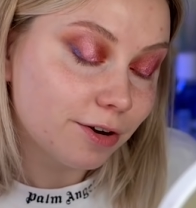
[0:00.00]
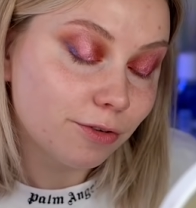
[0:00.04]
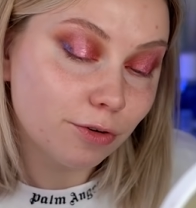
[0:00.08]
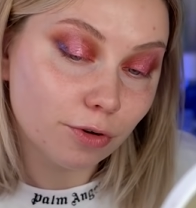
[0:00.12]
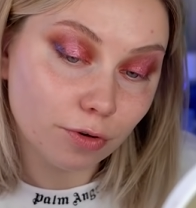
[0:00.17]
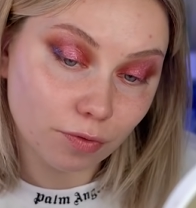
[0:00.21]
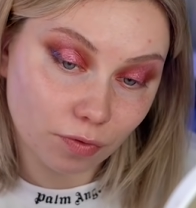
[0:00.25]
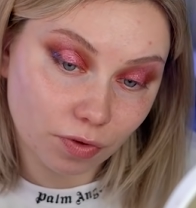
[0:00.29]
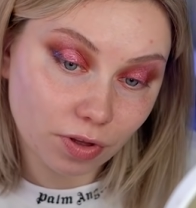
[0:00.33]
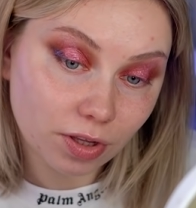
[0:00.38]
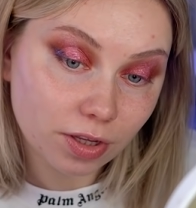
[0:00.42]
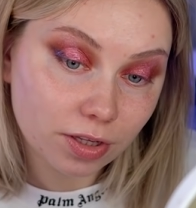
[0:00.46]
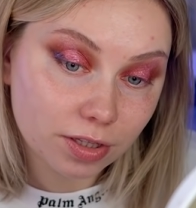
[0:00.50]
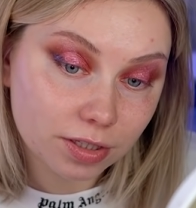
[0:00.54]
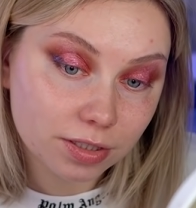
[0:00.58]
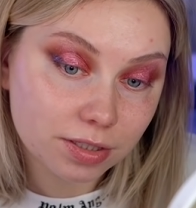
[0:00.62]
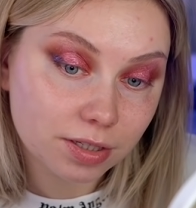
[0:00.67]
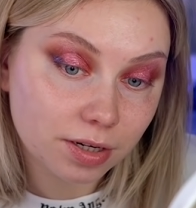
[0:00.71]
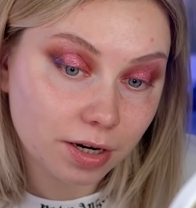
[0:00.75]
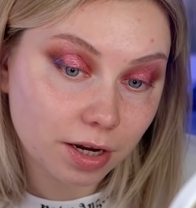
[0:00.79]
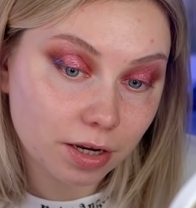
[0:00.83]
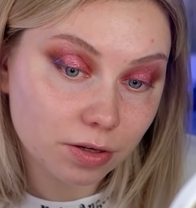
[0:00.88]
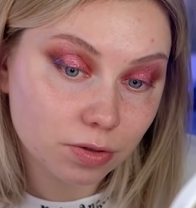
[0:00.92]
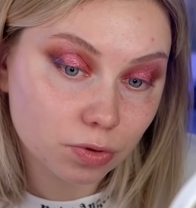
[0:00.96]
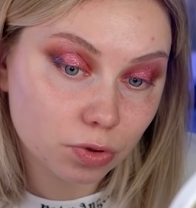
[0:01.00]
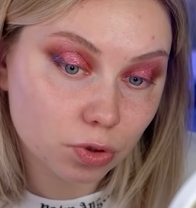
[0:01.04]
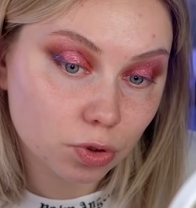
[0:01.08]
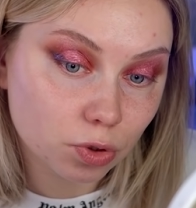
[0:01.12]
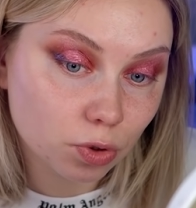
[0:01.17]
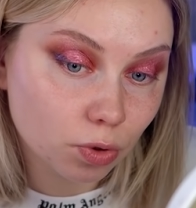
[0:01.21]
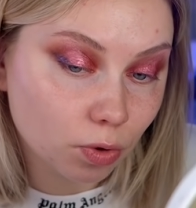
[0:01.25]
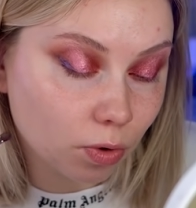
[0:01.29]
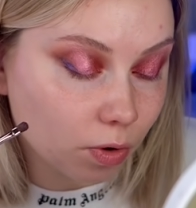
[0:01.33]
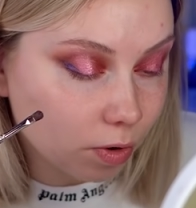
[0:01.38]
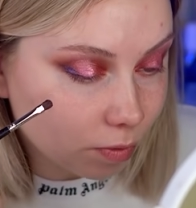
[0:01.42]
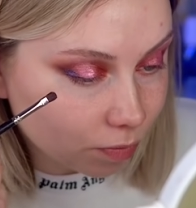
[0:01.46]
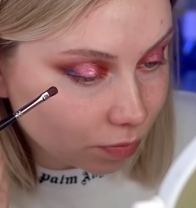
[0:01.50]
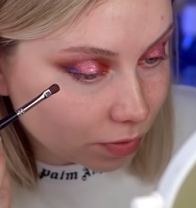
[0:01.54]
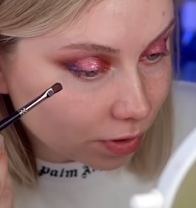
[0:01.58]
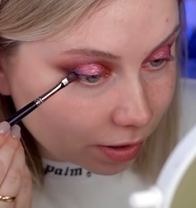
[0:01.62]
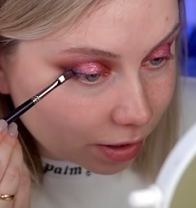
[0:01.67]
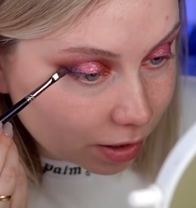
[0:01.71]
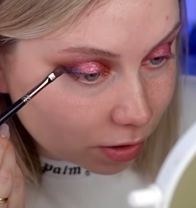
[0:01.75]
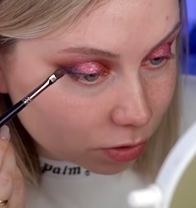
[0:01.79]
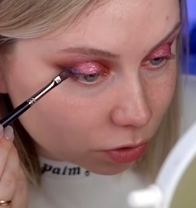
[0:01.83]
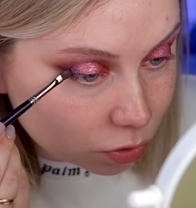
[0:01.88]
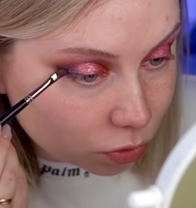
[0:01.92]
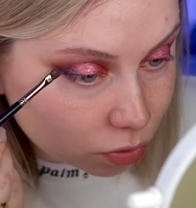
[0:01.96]
О, видите сразу что?
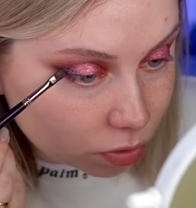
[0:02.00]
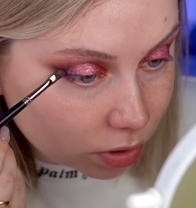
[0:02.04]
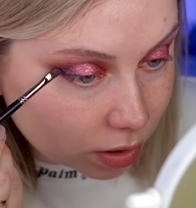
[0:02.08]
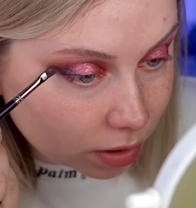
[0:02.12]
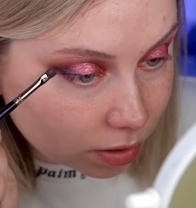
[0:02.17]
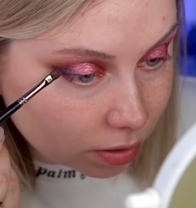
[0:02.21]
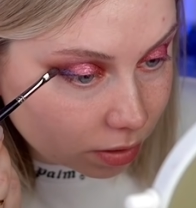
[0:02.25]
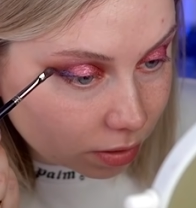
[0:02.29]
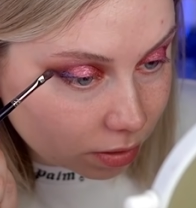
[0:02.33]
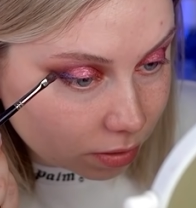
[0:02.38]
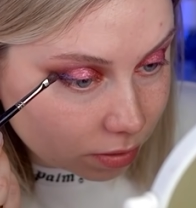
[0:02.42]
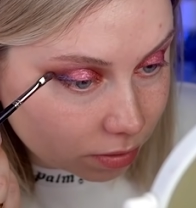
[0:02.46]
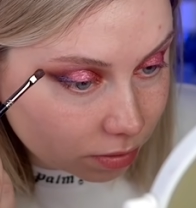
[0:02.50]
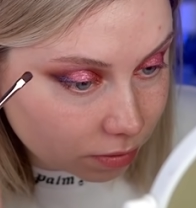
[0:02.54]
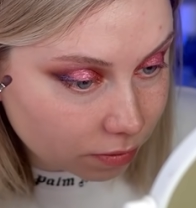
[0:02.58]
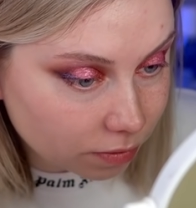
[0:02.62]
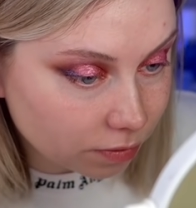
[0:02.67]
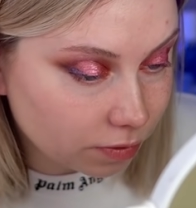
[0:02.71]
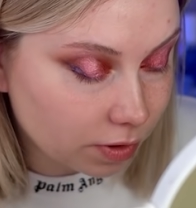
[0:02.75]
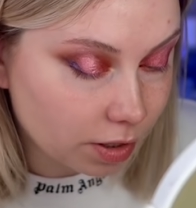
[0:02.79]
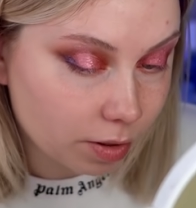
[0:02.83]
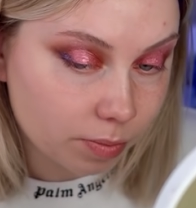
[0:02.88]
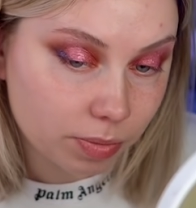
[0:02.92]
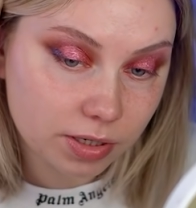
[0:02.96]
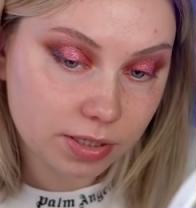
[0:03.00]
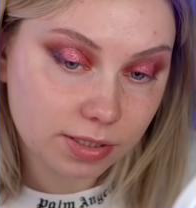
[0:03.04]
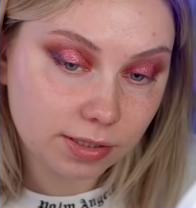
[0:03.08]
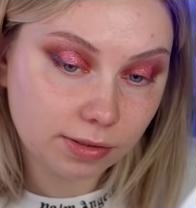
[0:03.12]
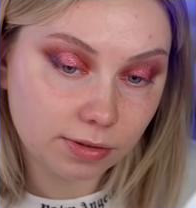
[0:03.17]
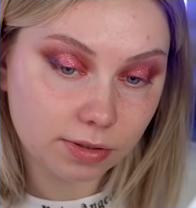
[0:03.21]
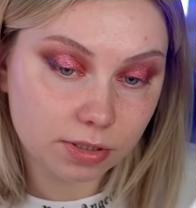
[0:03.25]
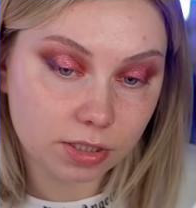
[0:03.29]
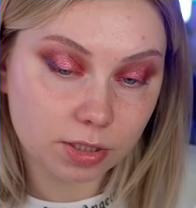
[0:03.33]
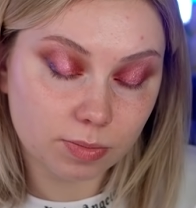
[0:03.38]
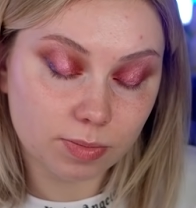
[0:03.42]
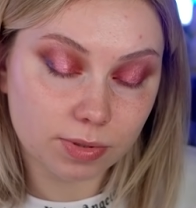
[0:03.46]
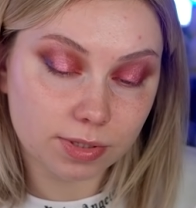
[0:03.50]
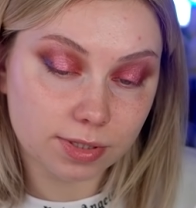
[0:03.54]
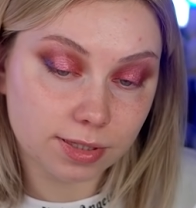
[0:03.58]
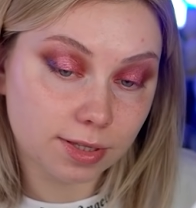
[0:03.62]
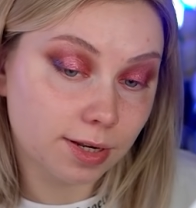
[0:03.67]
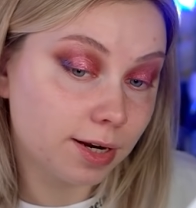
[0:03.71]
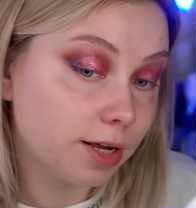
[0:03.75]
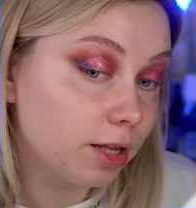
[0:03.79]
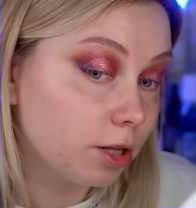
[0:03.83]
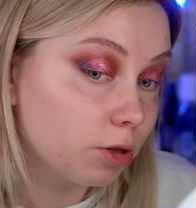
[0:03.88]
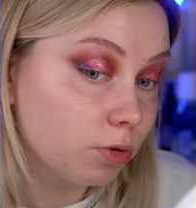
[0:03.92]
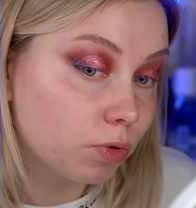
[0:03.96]
Я уже тут вообразила себе
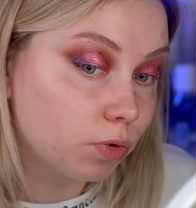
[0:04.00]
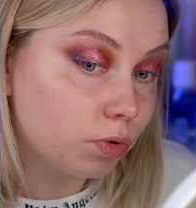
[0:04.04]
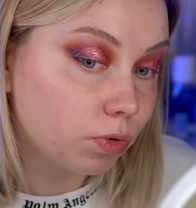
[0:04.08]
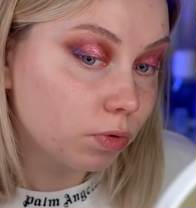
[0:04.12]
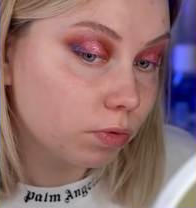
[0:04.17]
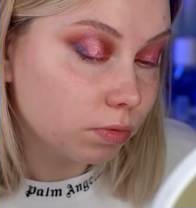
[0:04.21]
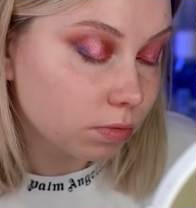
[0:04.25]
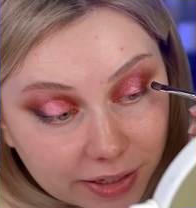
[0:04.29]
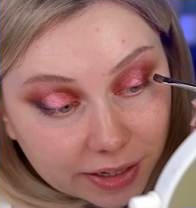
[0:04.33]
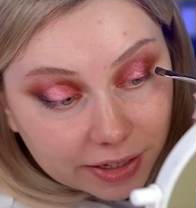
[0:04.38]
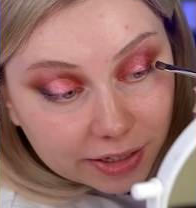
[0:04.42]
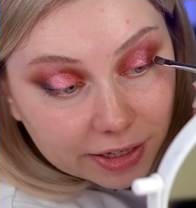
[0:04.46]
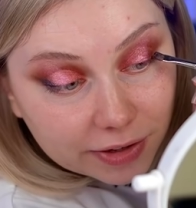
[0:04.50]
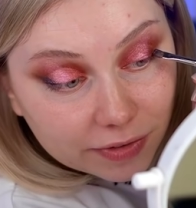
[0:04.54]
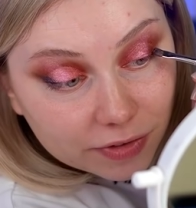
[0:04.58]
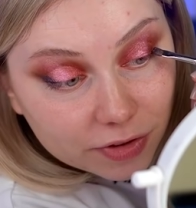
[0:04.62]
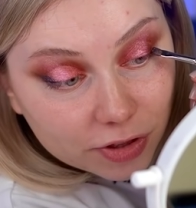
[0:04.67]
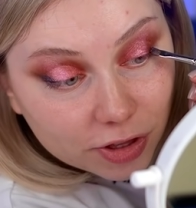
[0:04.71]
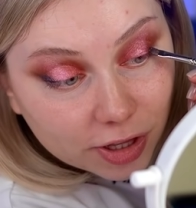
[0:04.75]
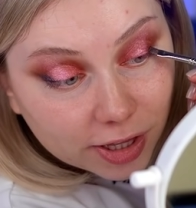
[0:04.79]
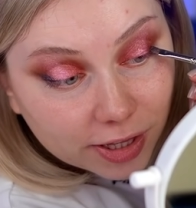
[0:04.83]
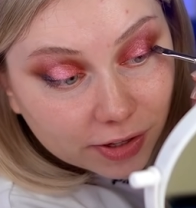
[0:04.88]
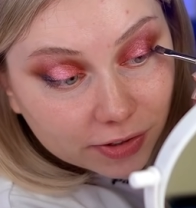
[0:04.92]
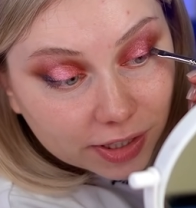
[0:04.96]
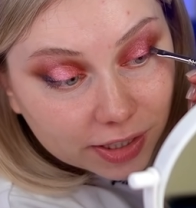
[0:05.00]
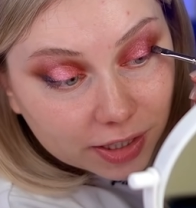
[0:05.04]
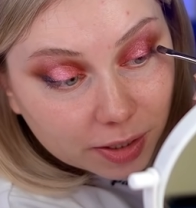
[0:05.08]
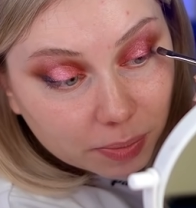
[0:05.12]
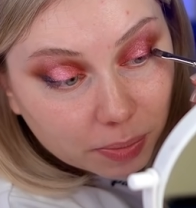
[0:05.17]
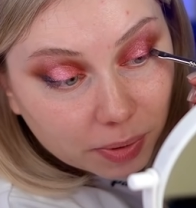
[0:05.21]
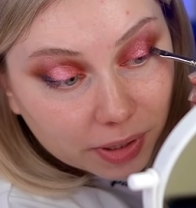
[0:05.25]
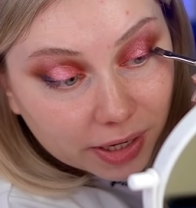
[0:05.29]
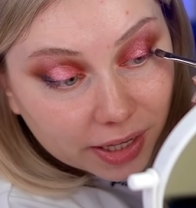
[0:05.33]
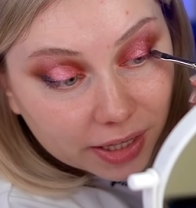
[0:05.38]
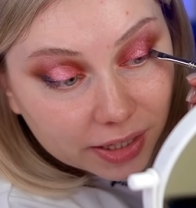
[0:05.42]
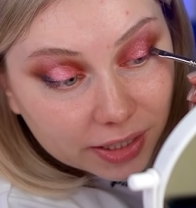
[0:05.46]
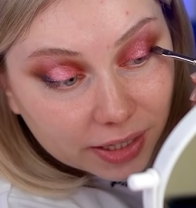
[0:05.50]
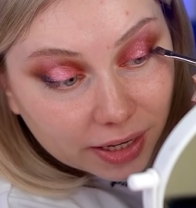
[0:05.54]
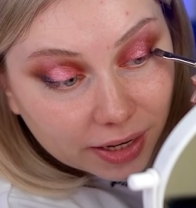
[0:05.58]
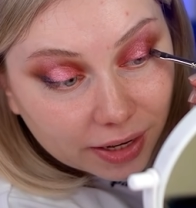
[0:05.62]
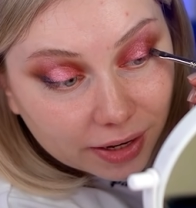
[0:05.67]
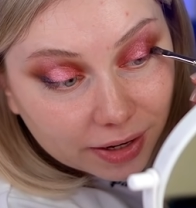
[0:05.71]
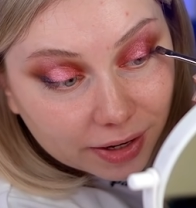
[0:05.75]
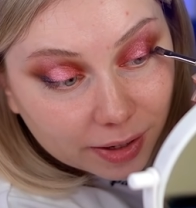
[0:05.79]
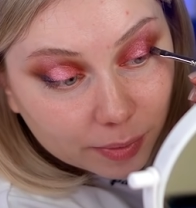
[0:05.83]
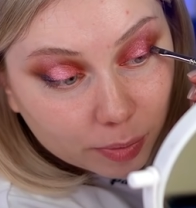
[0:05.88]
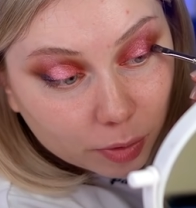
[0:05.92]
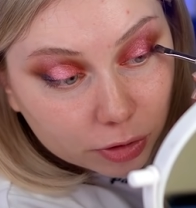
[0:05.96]
стрелку. Не, девочки, вот эта
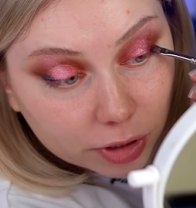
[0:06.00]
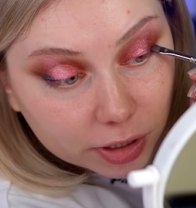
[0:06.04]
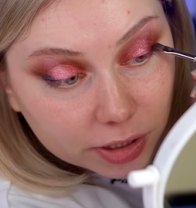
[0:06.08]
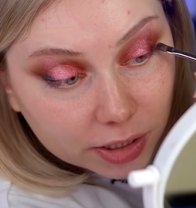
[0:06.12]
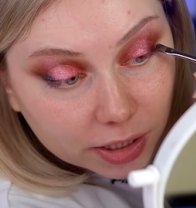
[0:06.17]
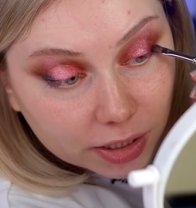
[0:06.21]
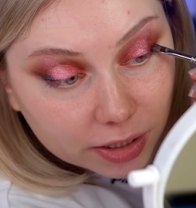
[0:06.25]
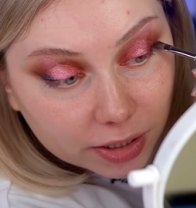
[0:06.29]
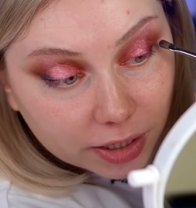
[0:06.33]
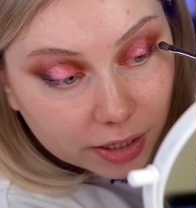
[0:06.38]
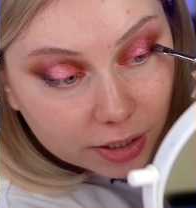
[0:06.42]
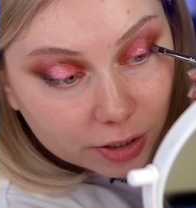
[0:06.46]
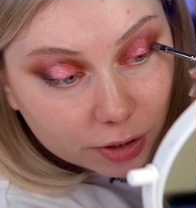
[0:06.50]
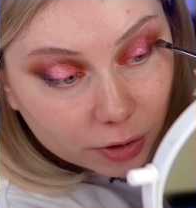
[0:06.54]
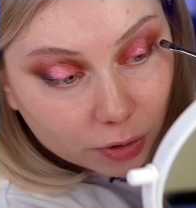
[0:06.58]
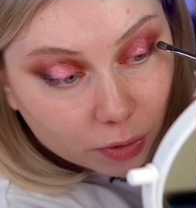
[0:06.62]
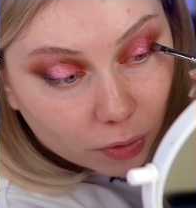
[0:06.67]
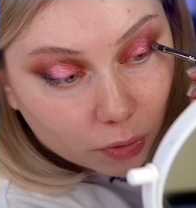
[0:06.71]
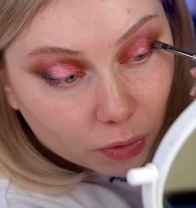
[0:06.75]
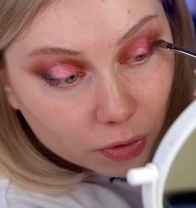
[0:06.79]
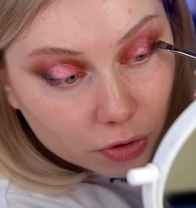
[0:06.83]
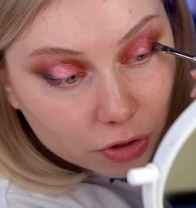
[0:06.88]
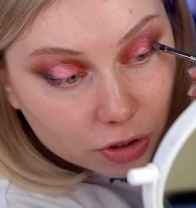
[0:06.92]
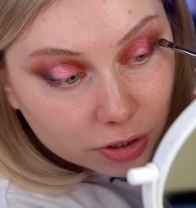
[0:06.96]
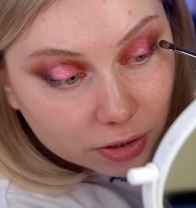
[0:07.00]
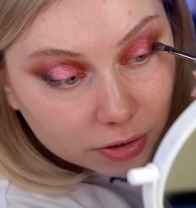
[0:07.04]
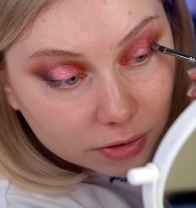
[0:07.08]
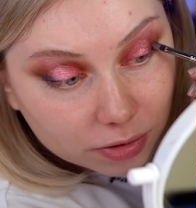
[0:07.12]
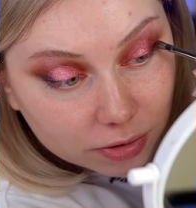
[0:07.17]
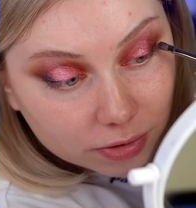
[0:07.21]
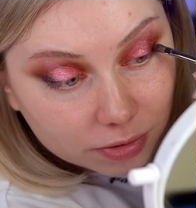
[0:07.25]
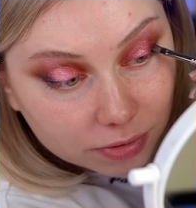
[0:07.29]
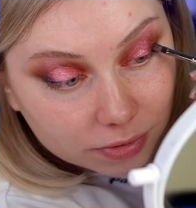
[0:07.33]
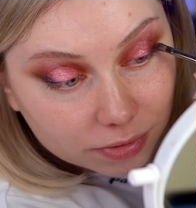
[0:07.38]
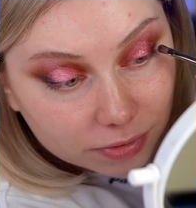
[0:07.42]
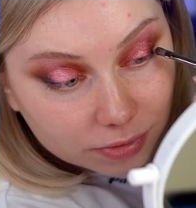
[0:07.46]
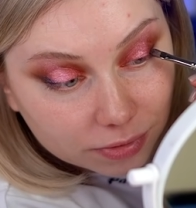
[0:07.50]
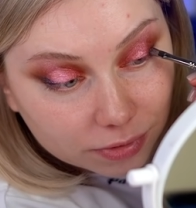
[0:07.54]
палетка работать одна не хочет.